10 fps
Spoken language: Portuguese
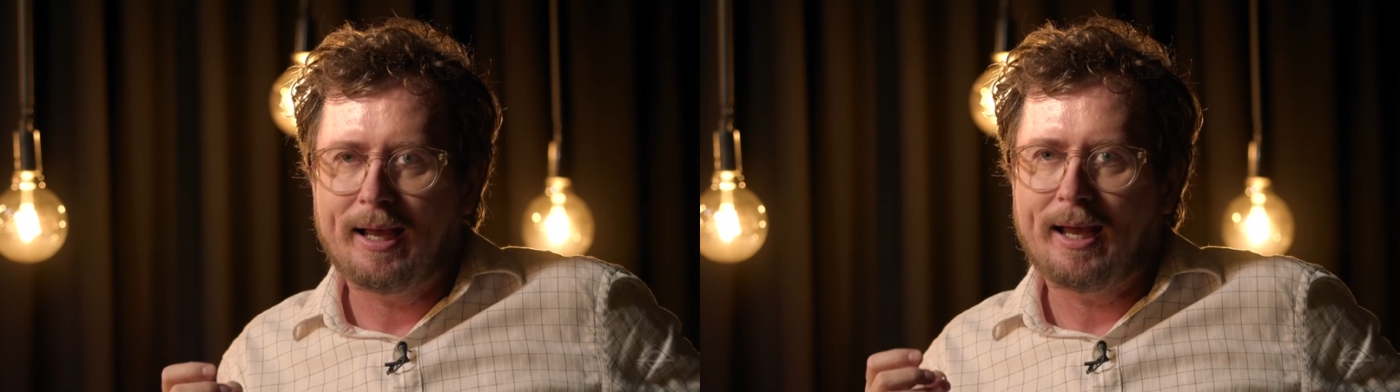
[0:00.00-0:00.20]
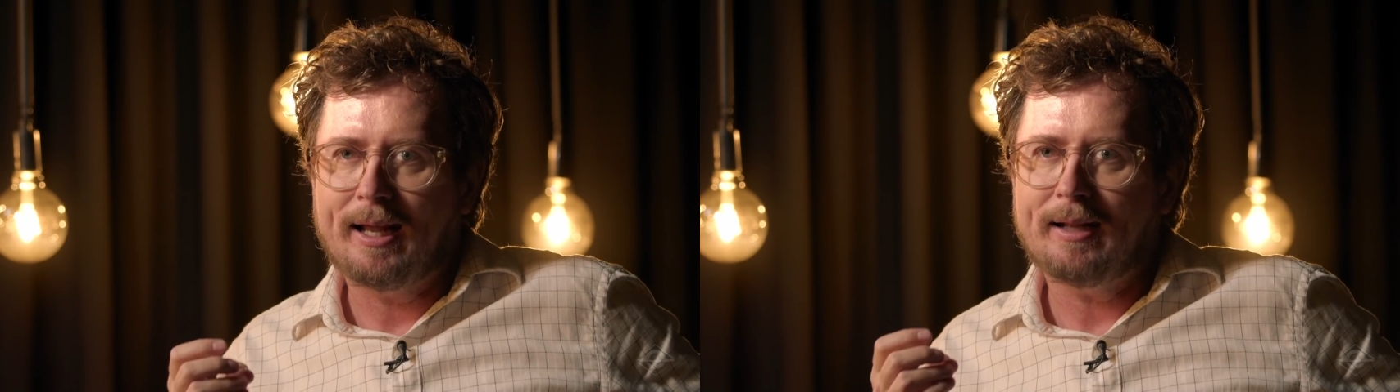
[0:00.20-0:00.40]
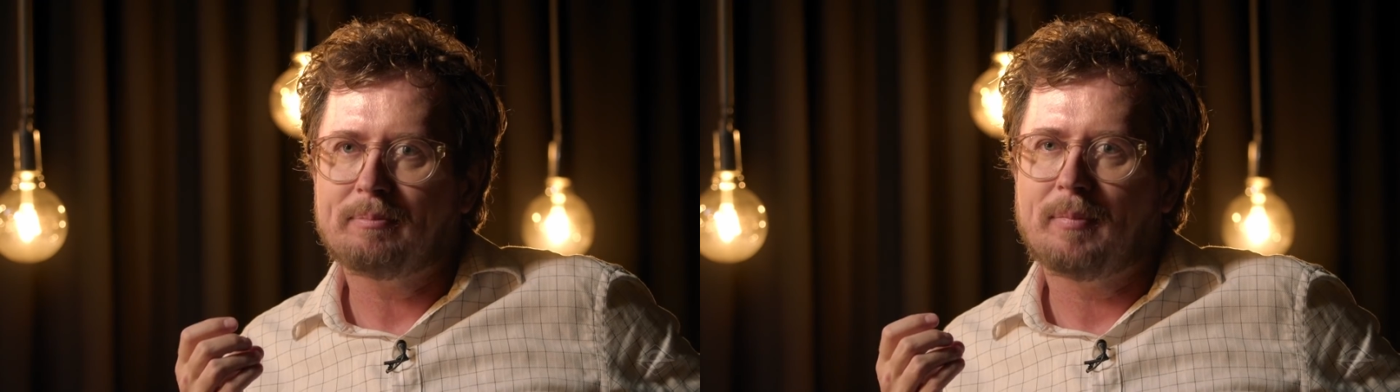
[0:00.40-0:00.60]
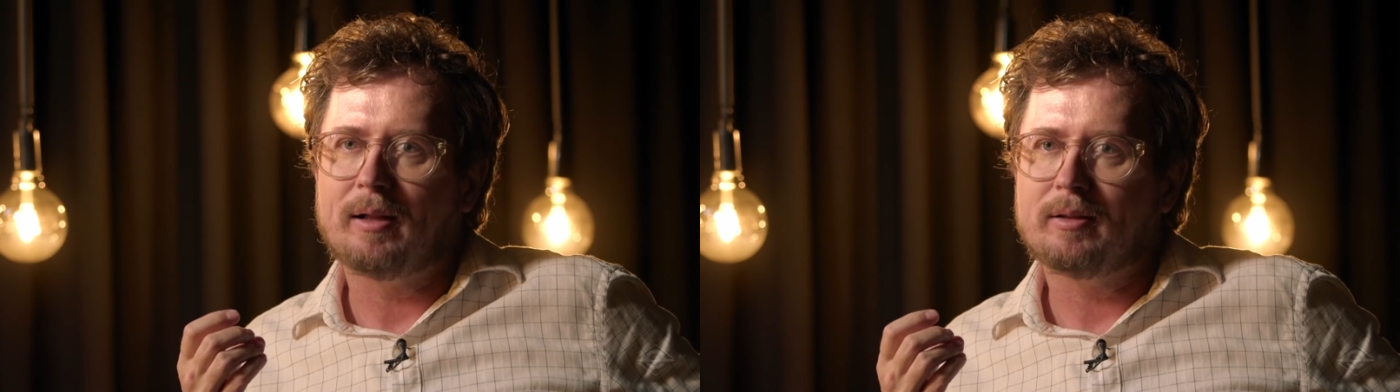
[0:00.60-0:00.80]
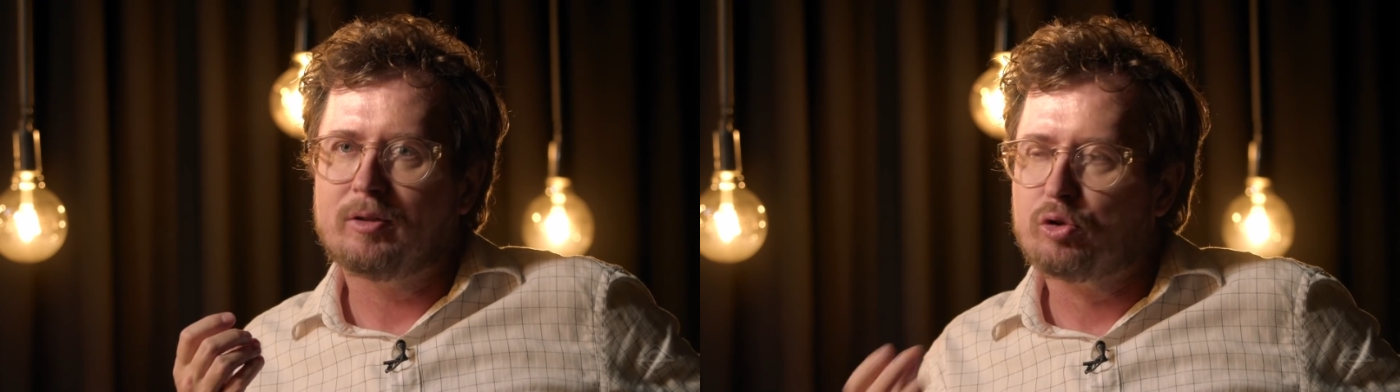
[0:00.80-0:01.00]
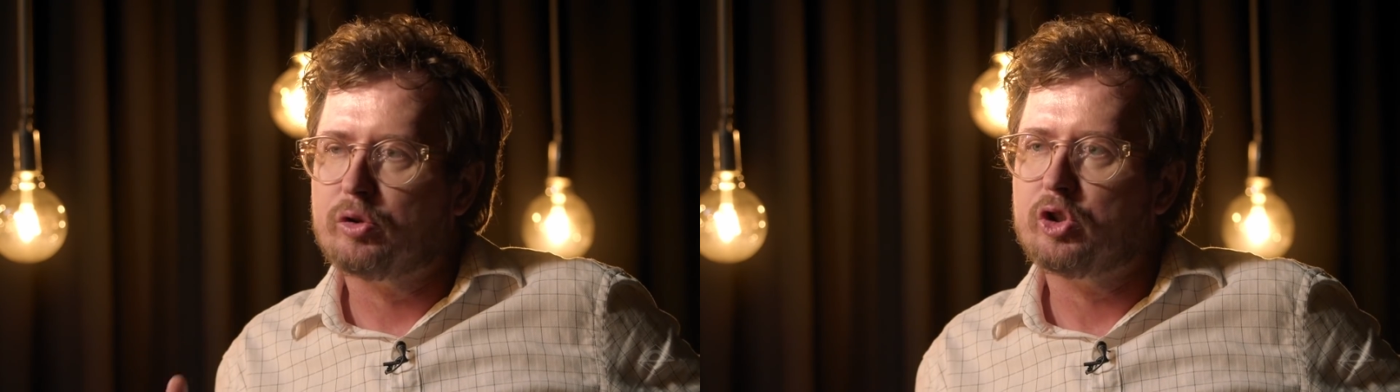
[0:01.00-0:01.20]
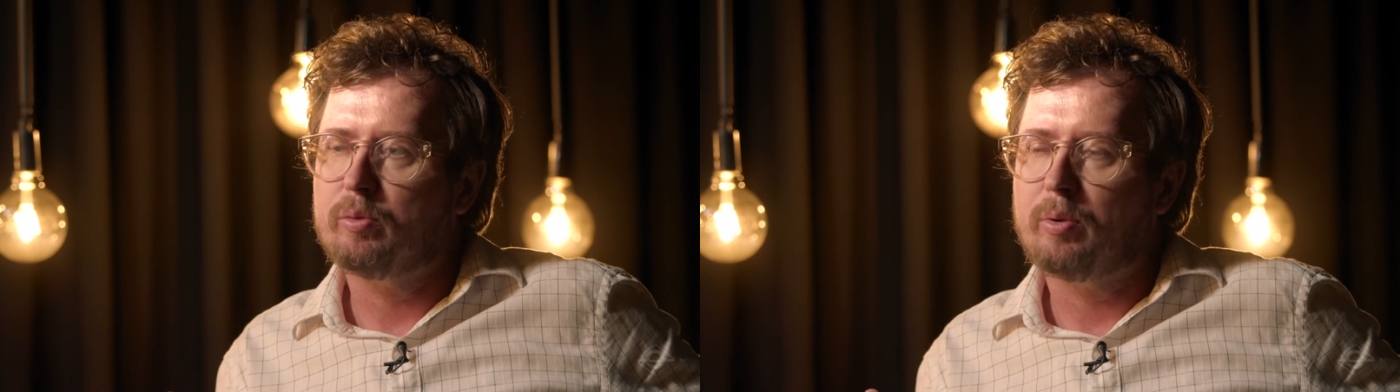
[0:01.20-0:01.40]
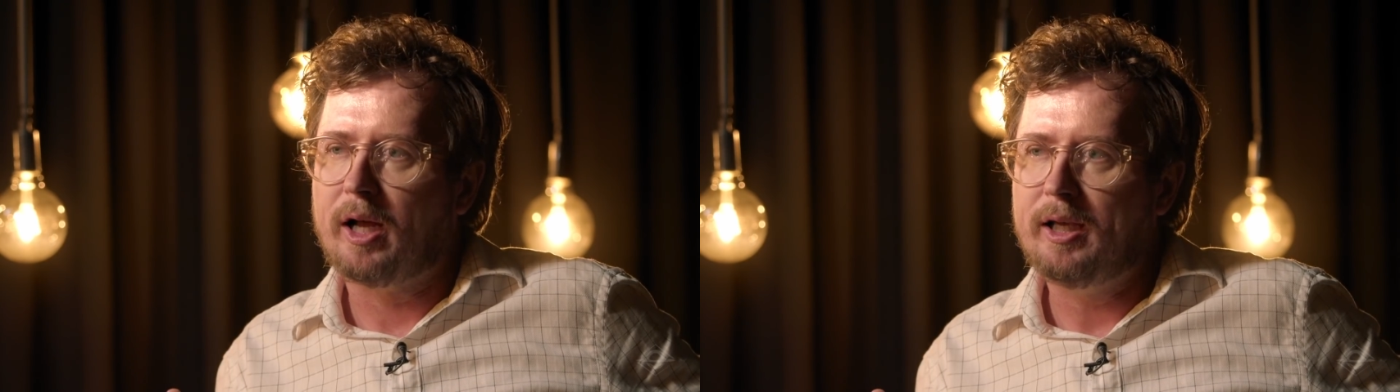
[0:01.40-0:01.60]
ela surgiu
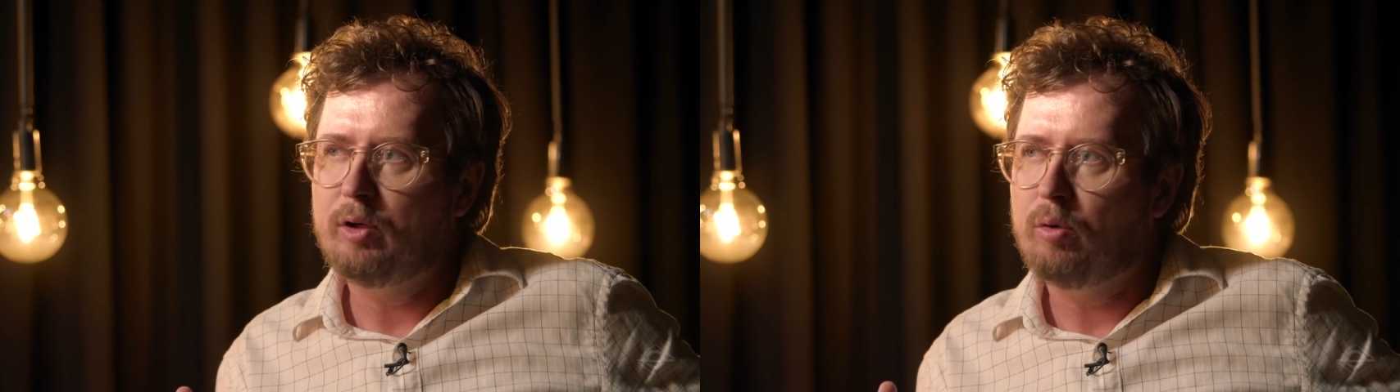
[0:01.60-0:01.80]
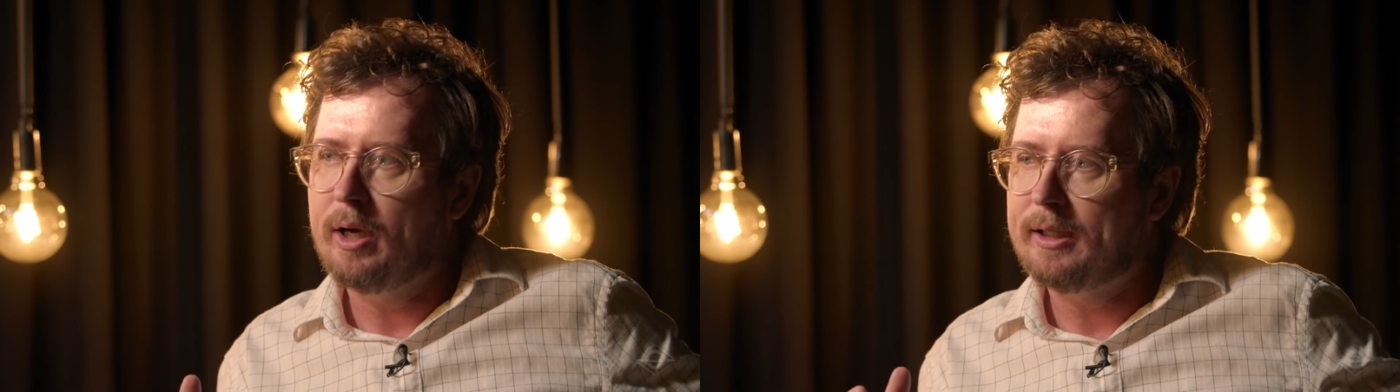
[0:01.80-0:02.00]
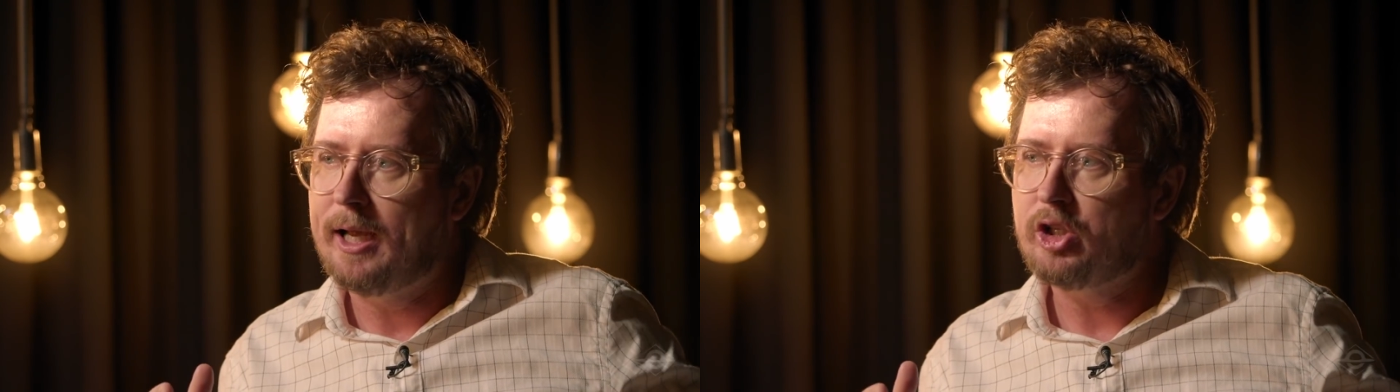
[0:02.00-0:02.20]
por aí com a ideia